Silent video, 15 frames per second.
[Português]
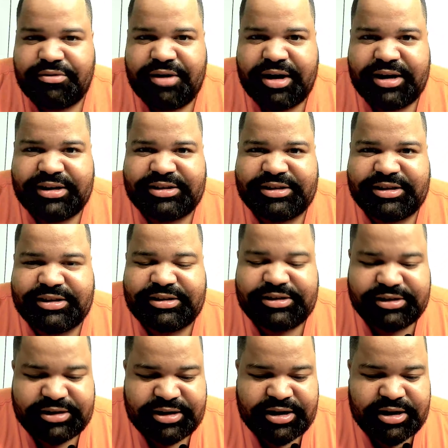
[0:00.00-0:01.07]
Fala,
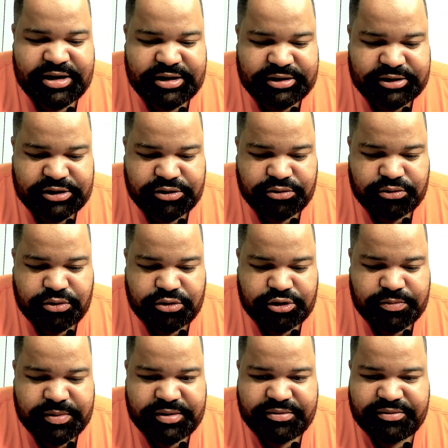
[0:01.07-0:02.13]
gente. Sejam
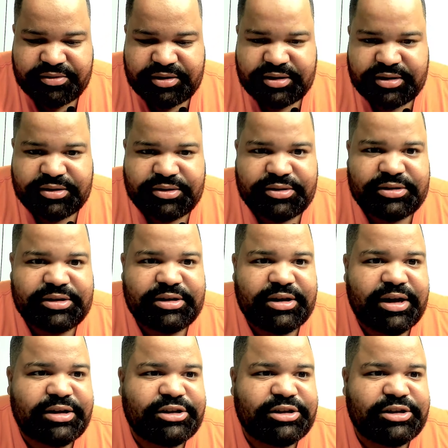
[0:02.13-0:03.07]
todos bem-vindos.